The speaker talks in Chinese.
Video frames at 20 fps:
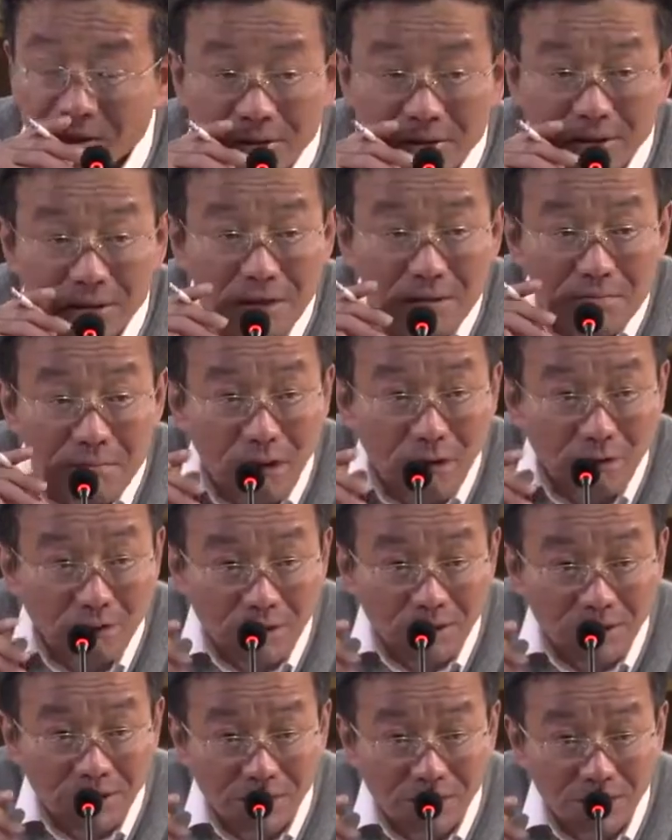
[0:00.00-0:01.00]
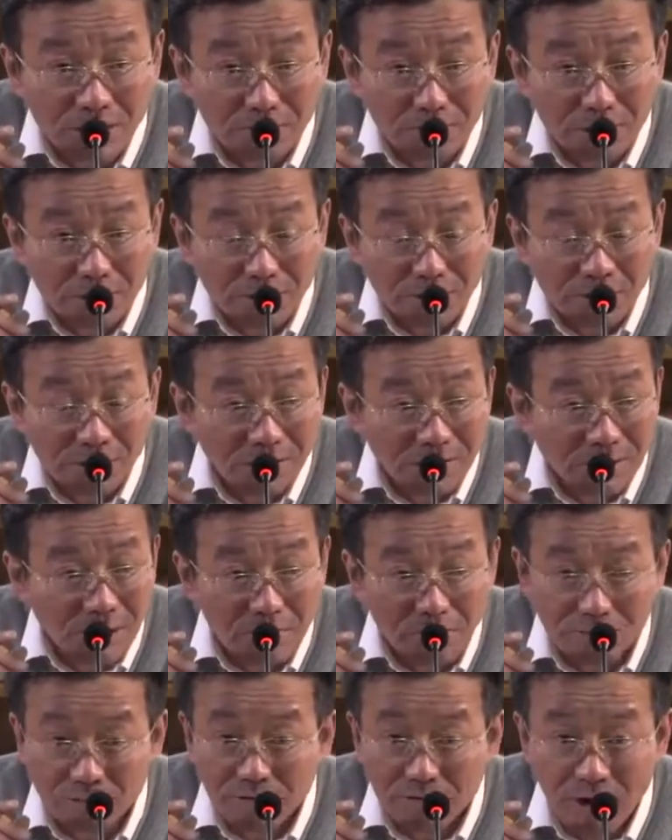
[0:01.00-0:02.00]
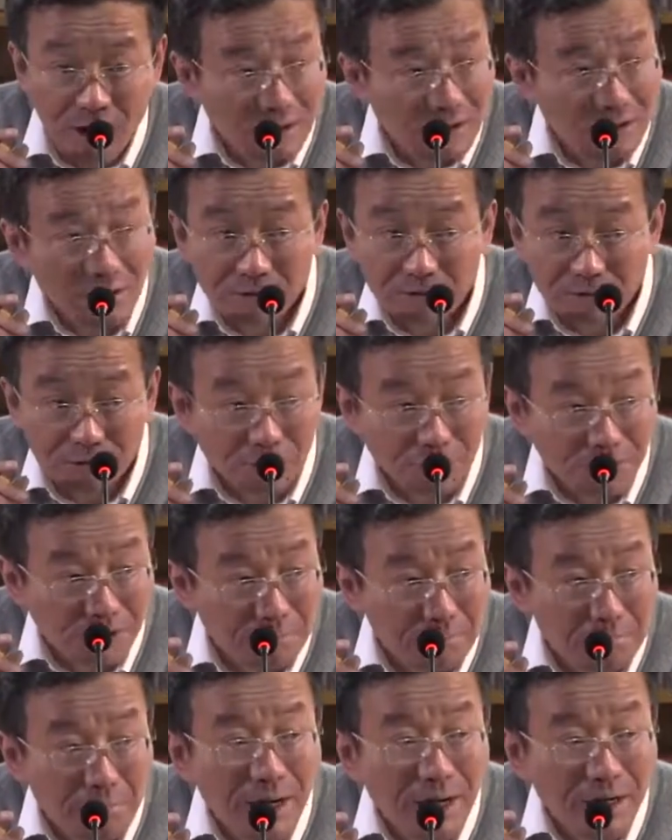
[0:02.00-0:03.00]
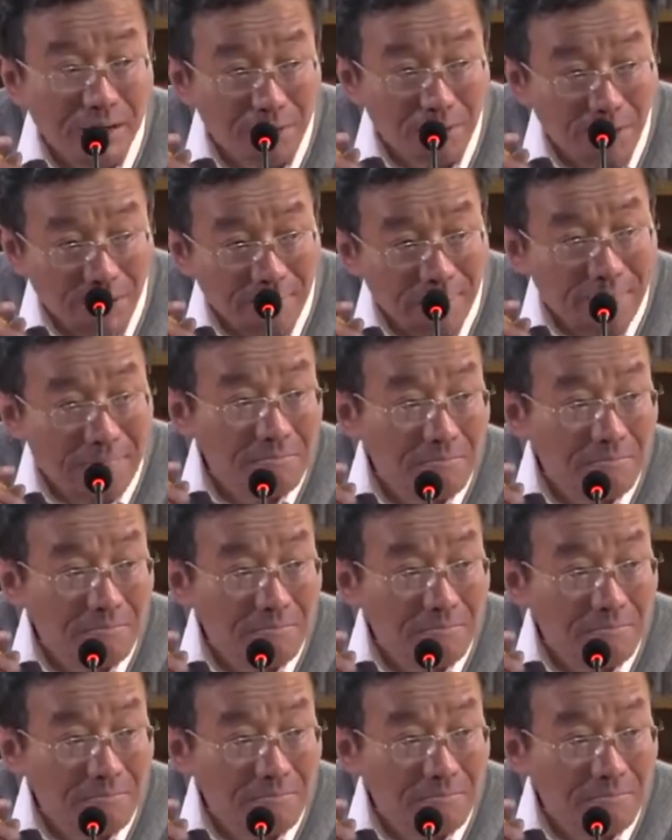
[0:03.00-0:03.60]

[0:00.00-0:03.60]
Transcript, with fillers: 这个矛盾是资本主义生产无法克服的悖论，